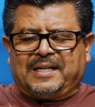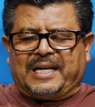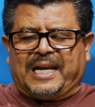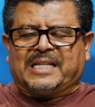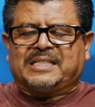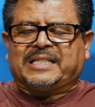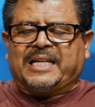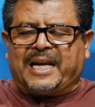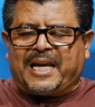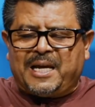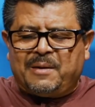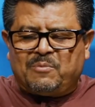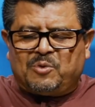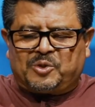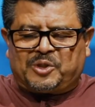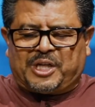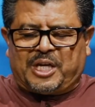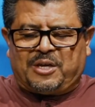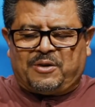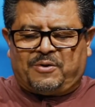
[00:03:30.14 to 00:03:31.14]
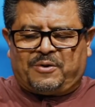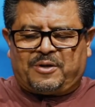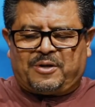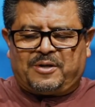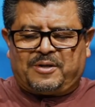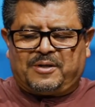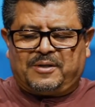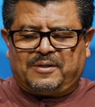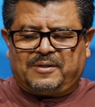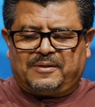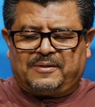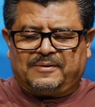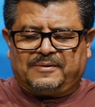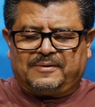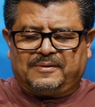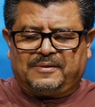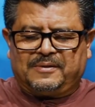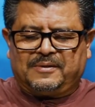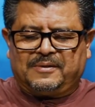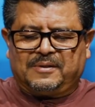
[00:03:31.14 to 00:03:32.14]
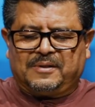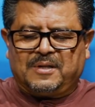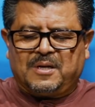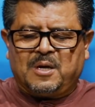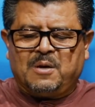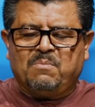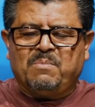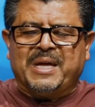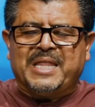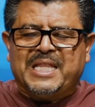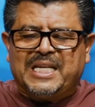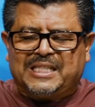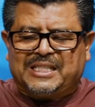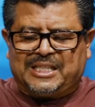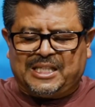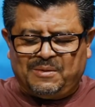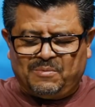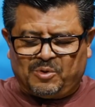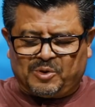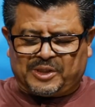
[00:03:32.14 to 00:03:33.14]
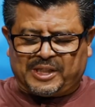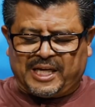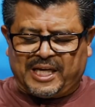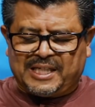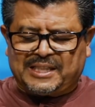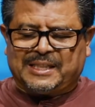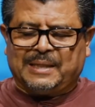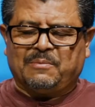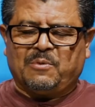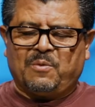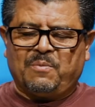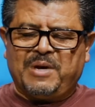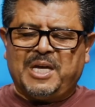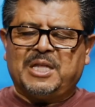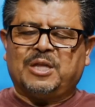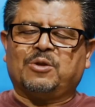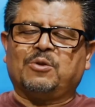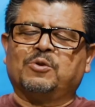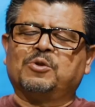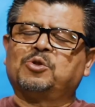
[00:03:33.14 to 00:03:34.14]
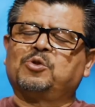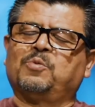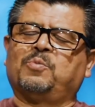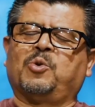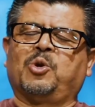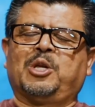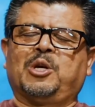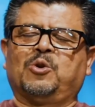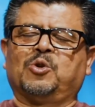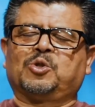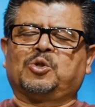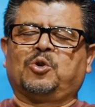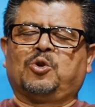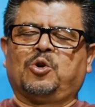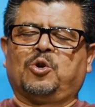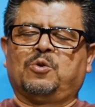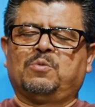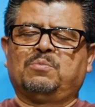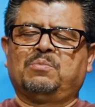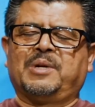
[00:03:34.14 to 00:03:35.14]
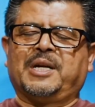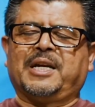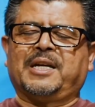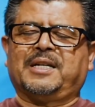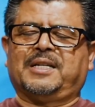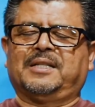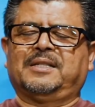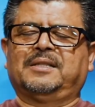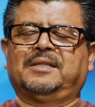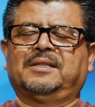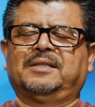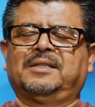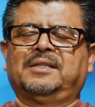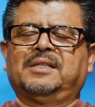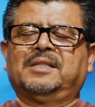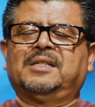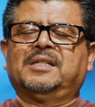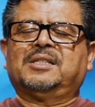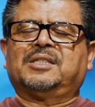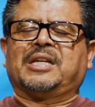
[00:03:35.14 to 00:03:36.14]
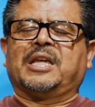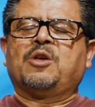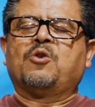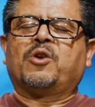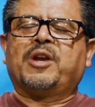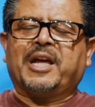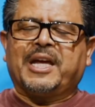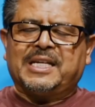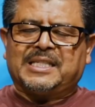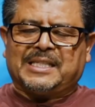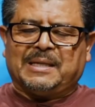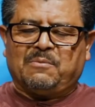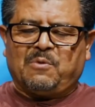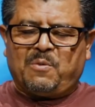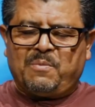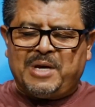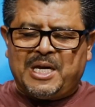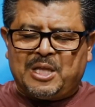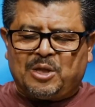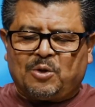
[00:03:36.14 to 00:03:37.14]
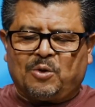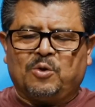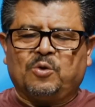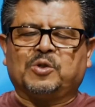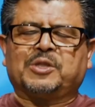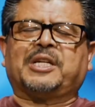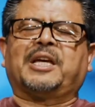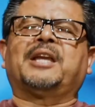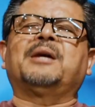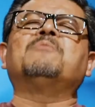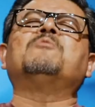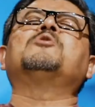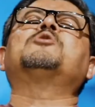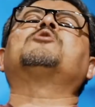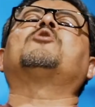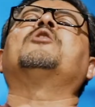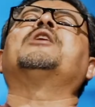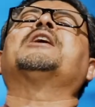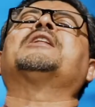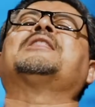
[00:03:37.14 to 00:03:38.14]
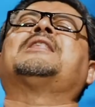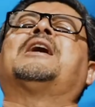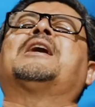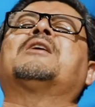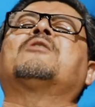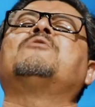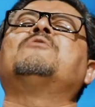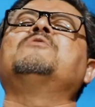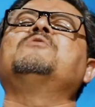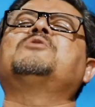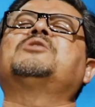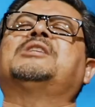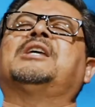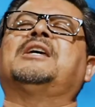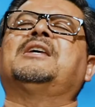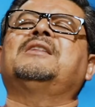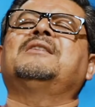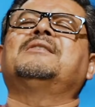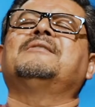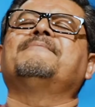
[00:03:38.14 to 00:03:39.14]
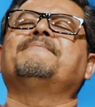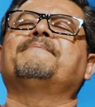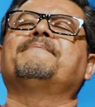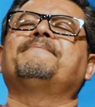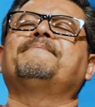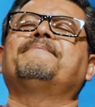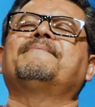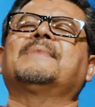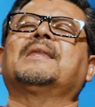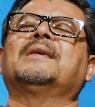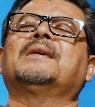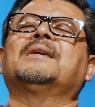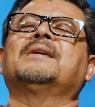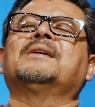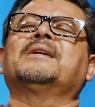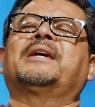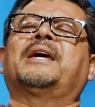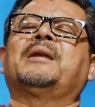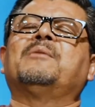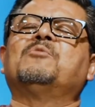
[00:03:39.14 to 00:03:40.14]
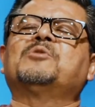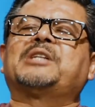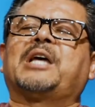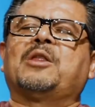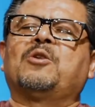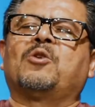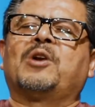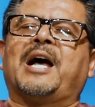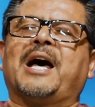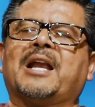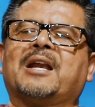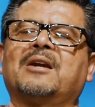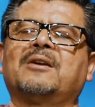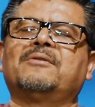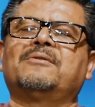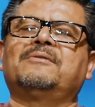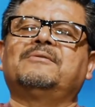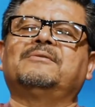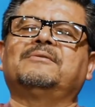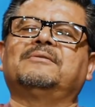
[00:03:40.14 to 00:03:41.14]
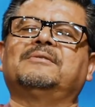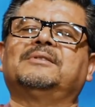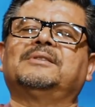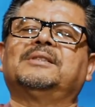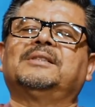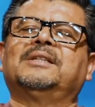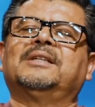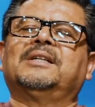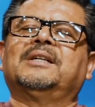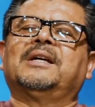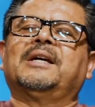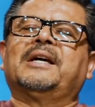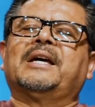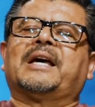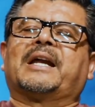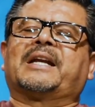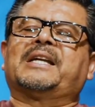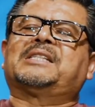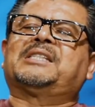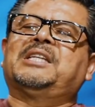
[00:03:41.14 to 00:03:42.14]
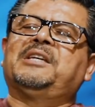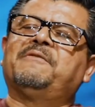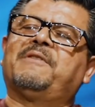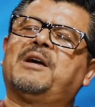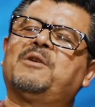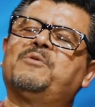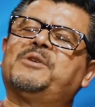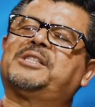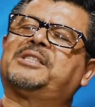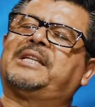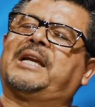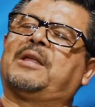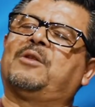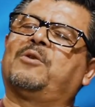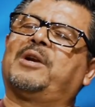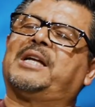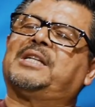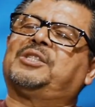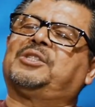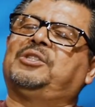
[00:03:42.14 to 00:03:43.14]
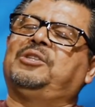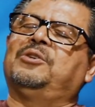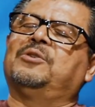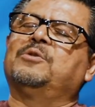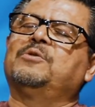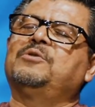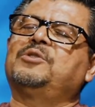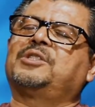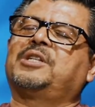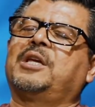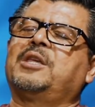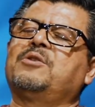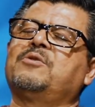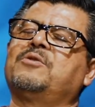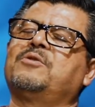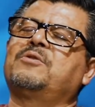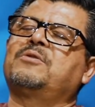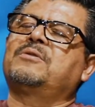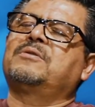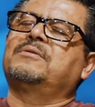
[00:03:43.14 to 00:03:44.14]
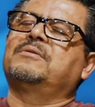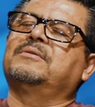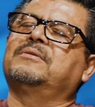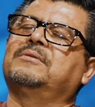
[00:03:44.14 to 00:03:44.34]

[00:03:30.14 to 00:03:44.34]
Las creemos, Señor. Bendecimos en este momento su poderoso nombre. Señor, en este momento nos queremos conectar con usted. Queremos adorarlo. Reciba nuestra adoración, Señor,